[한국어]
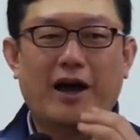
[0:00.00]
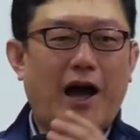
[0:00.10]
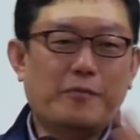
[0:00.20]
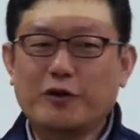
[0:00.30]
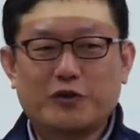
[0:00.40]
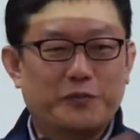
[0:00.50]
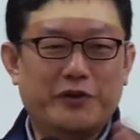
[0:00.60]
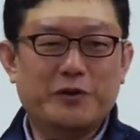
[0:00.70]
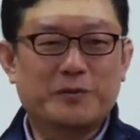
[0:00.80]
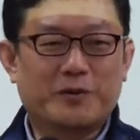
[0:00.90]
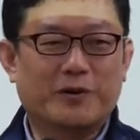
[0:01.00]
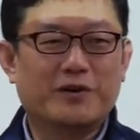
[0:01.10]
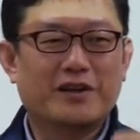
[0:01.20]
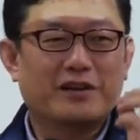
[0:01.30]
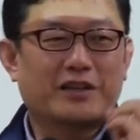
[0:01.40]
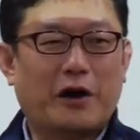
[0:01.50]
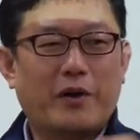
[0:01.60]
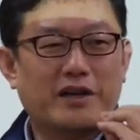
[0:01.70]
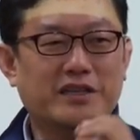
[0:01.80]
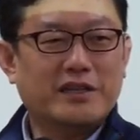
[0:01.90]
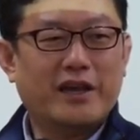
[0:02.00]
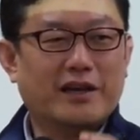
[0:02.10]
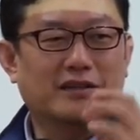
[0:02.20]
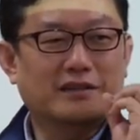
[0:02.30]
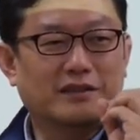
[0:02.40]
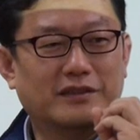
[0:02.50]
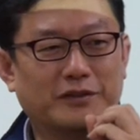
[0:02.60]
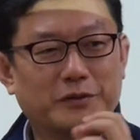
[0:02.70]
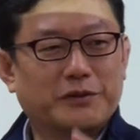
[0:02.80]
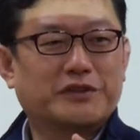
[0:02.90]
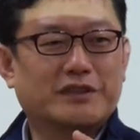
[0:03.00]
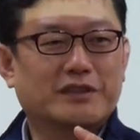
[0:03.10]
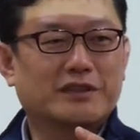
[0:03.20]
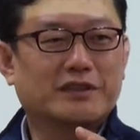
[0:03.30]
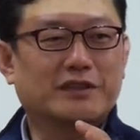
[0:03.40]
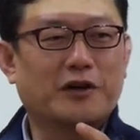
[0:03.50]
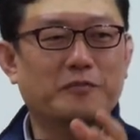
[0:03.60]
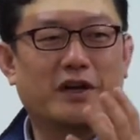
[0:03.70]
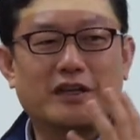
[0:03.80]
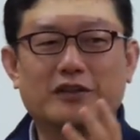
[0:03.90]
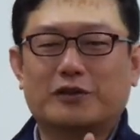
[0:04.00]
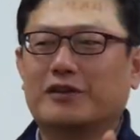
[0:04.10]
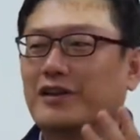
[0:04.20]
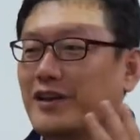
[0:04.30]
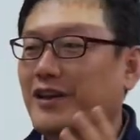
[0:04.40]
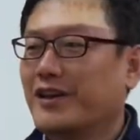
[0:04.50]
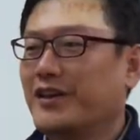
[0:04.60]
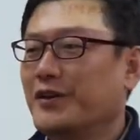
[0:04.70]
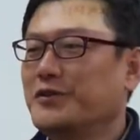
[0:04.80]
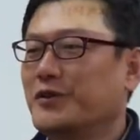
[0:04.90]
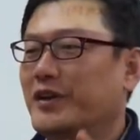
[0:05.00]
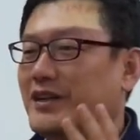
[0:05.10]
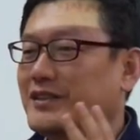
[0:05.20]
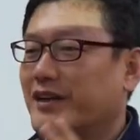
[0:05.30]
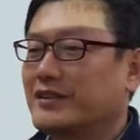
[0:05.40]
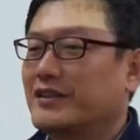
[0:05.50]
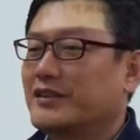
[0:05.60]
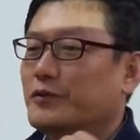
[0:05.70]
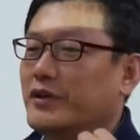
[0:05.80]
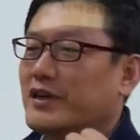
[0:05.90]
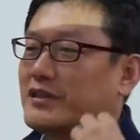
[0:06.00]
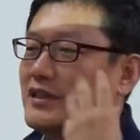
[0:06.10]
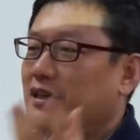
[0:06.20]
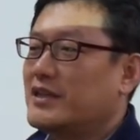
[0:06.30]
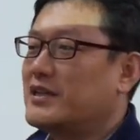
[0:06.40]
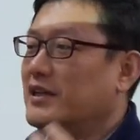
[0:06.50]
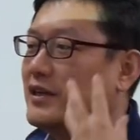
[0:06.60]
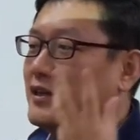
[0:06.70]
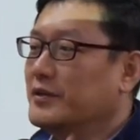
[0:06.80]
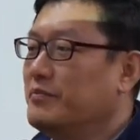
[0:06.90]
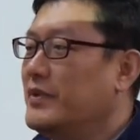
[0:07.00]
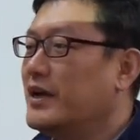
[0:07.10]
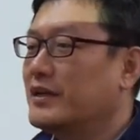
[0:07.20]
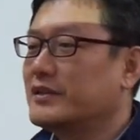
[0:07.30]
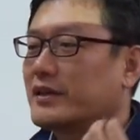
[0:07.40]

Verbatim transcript: 아무것도 필요 없고 나와 신의 그 로고스 그것만이 현존하는 상태에서 우리가 신의 진리를 음미하는